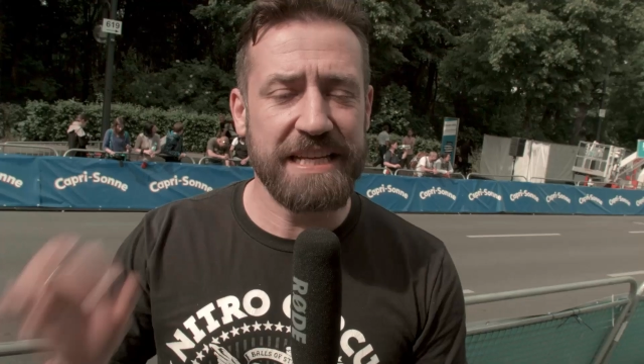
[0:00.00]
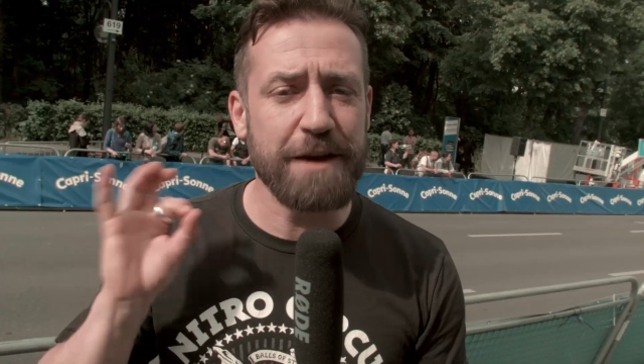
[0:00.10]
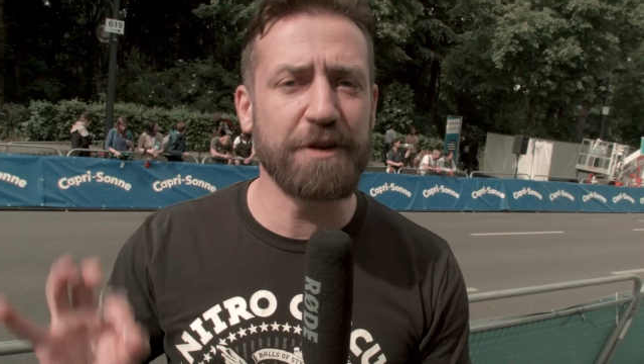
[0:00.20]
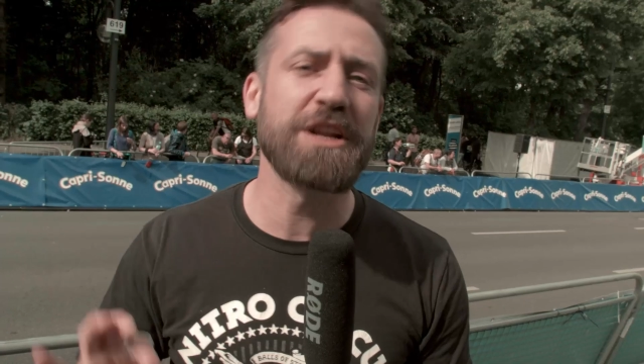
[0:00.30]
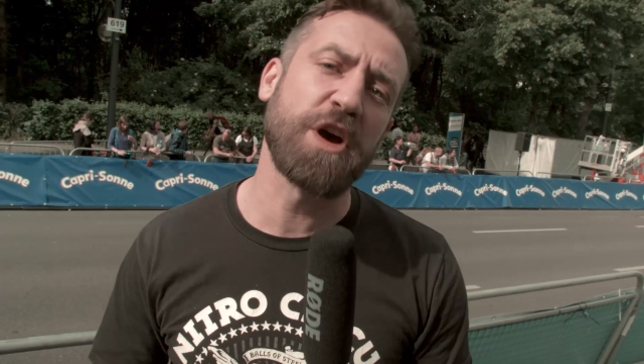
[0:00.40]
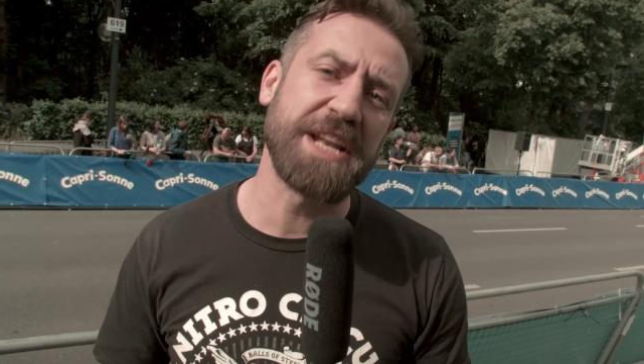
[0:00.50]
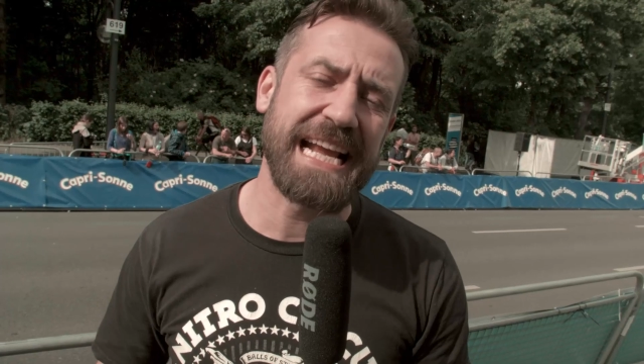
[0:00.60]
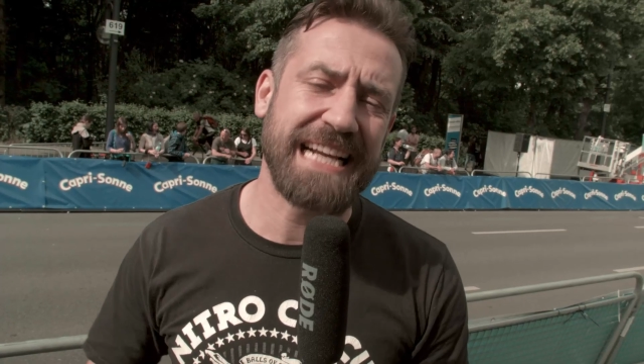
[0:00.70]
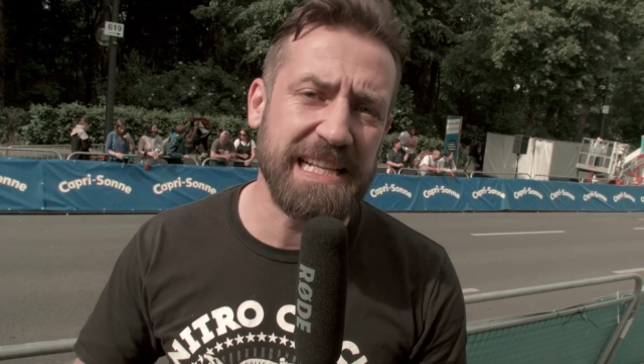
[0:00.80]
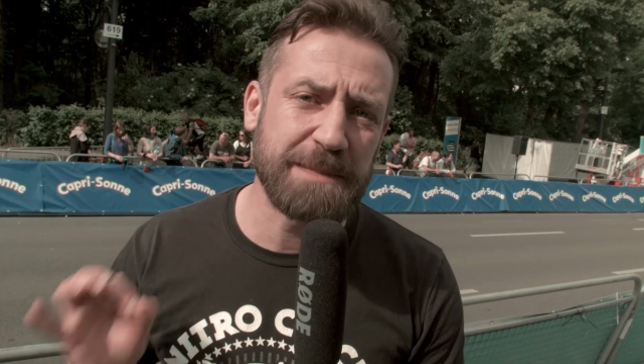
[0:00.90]
hier findet heute
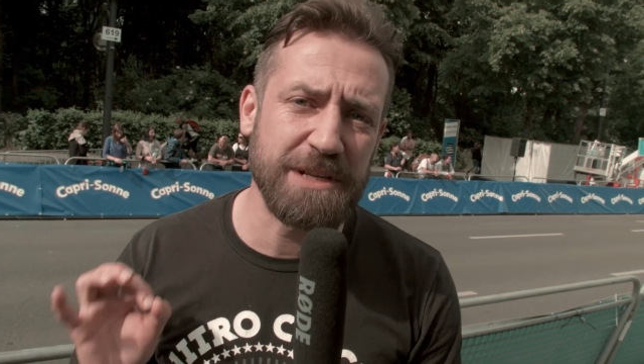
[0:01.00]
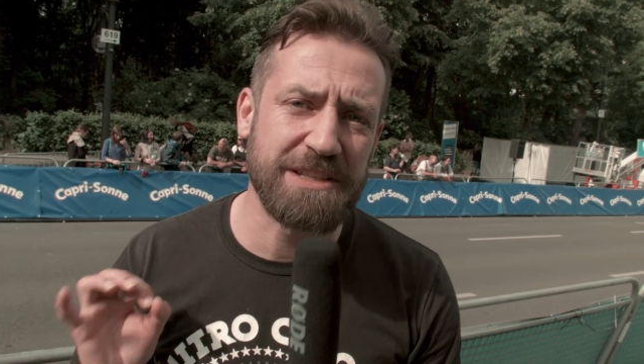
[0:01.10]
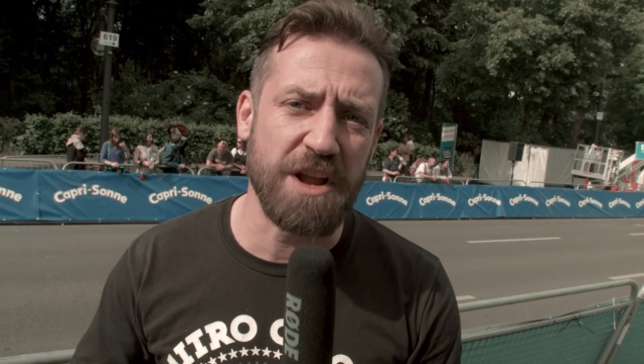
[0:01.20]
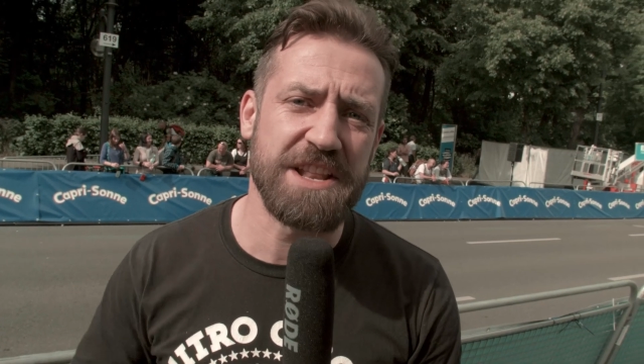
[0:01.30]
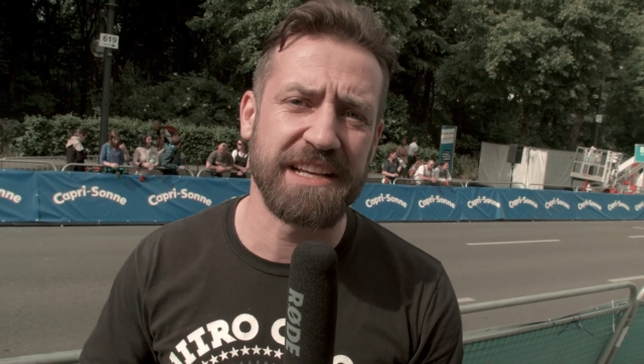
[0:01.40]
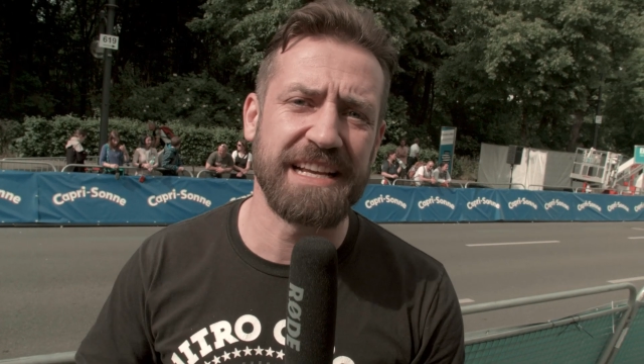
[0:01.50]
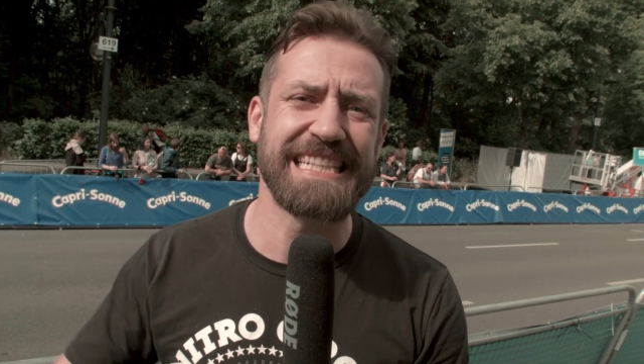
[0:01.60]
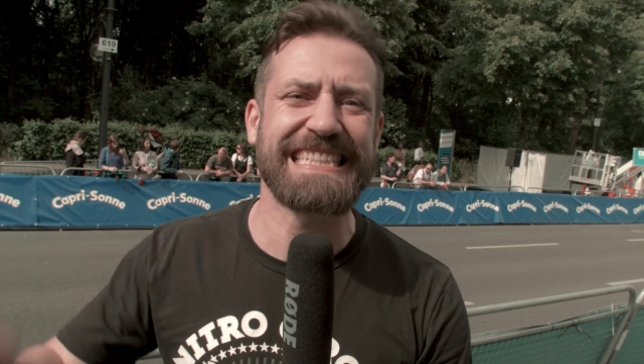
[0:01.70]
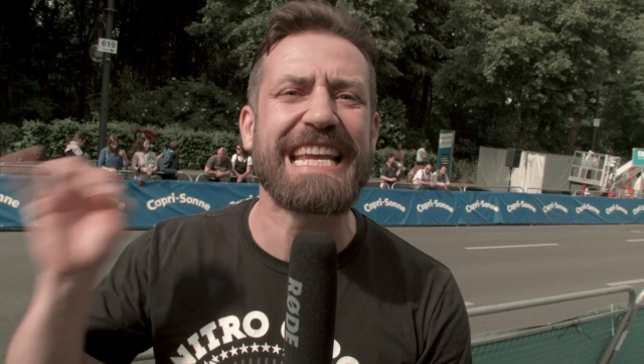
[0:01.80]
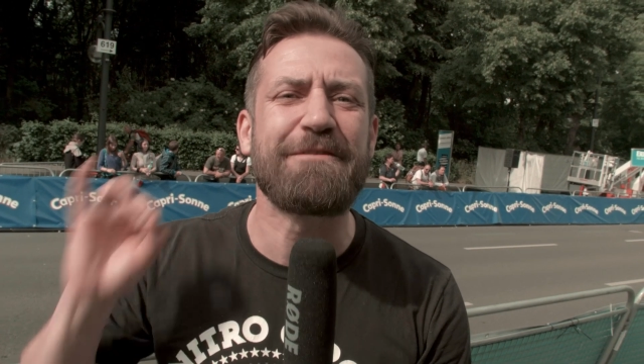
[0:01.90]
ein ganz
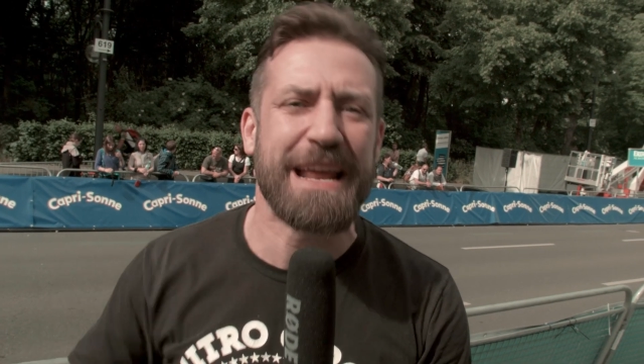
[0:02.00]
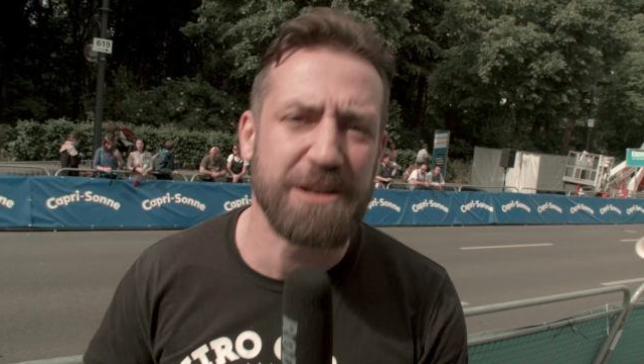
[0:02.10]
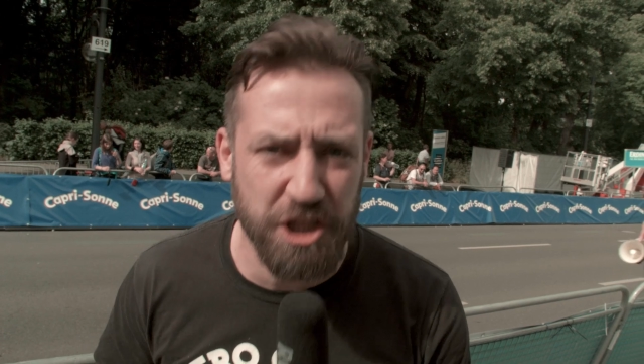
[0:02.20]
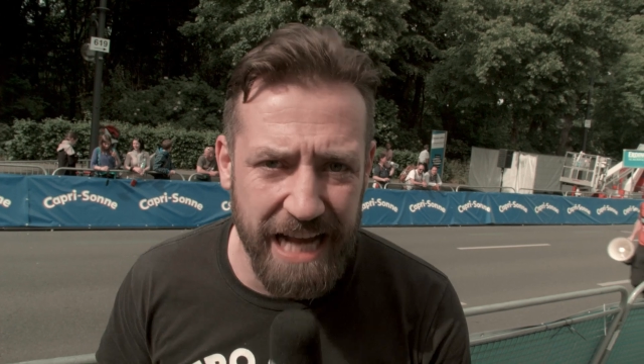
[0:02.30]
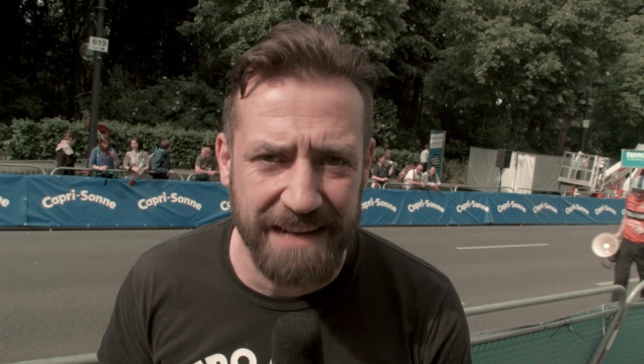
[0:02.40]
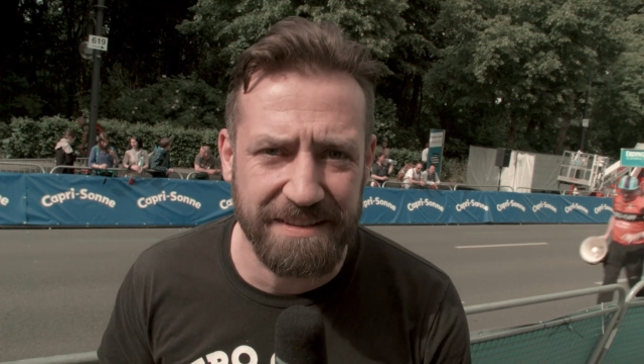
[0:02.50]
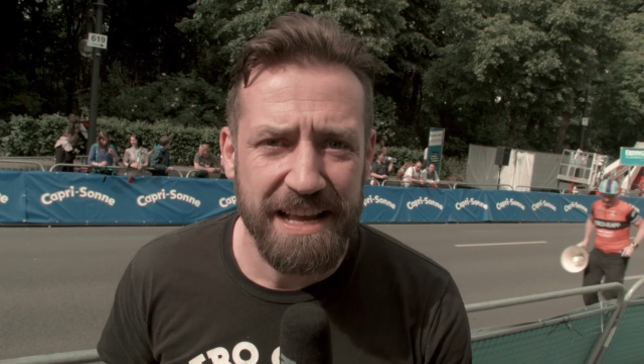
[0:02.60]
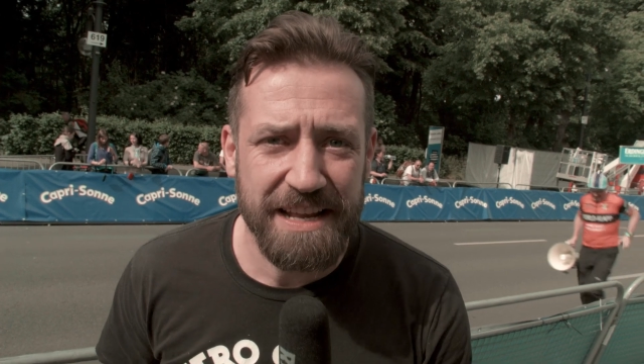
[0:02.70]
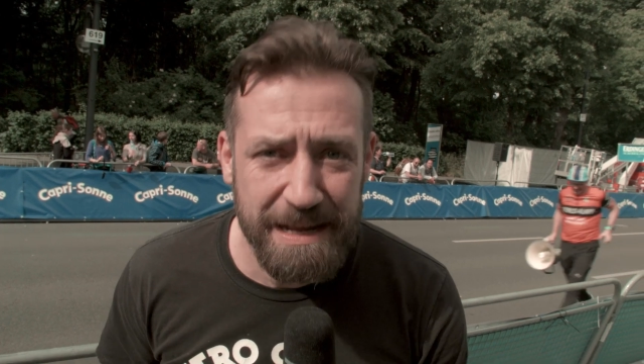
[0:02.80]
besonderes Event statt,